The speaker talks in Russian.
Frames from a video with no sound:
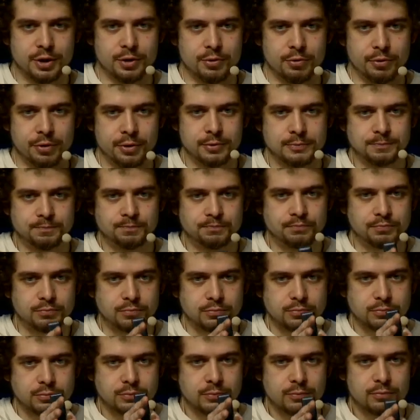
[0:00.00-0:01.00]
на герое,
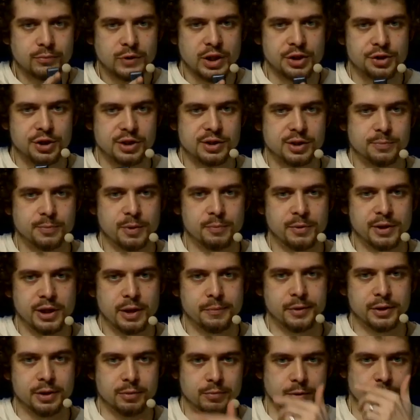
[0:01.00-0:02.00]
Сейчас
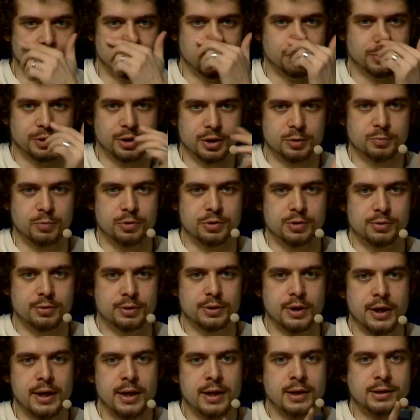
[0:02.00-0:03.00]
запоминаем это, мы будем это
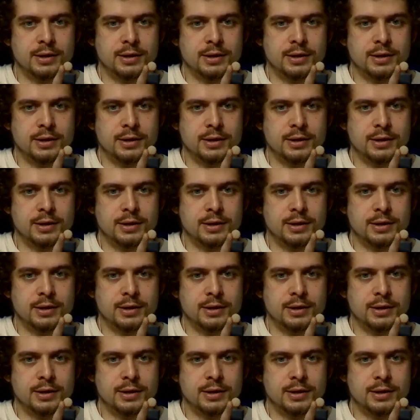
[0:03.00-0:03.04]
использовать.